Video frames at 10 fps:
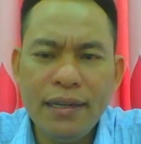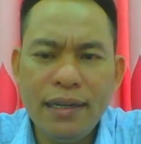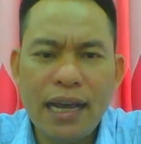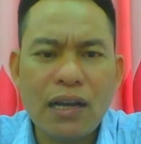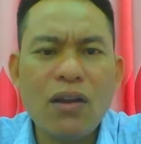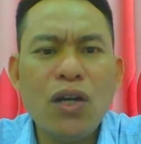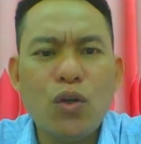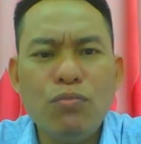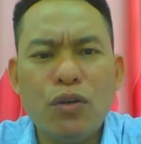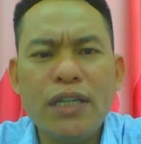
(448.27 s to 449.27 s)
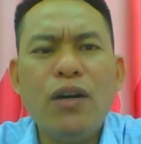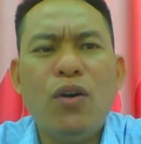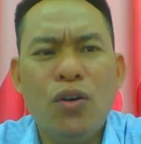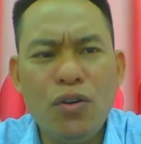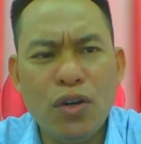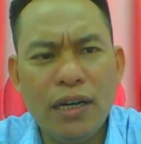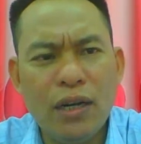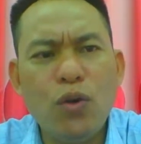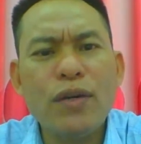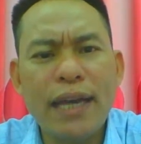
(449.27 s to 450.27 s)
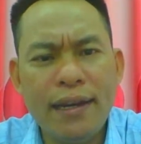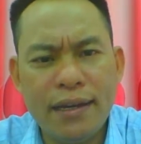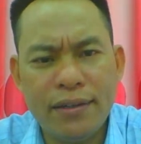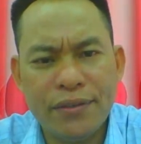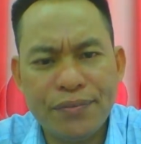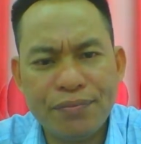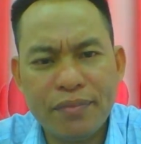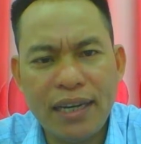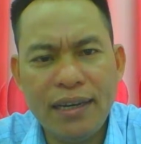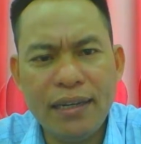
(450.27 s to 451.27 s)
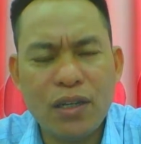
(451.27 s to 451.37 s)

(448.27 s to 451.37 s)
là có cũng một cái ổ gọi là ok rồi đấy,